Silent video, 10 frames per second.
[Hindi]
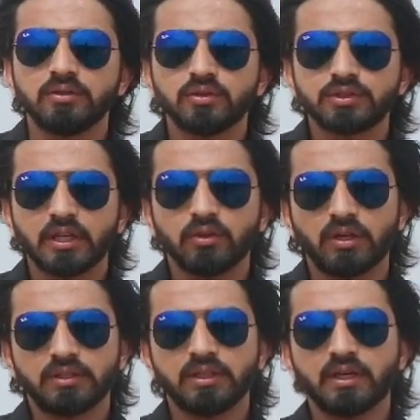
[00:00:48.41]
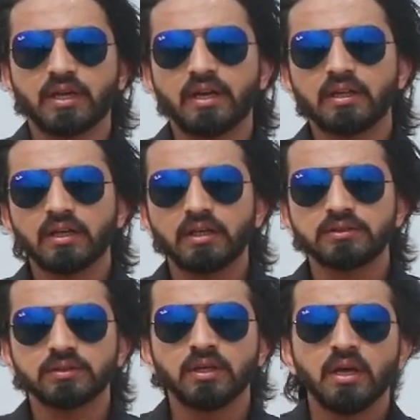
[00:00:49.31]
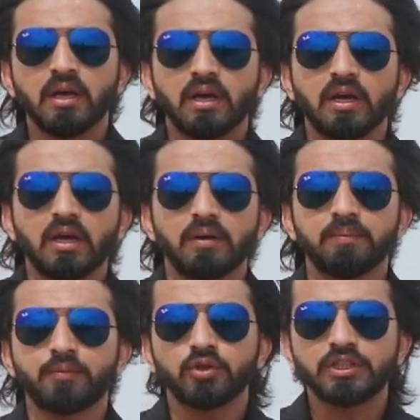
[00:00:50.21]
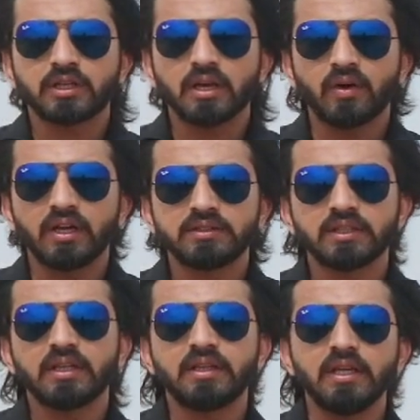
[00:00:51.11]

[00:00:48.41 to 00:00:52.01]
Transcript: जो शायद कराची का कहना था इस प्रोजेक्ट के हवाले से कि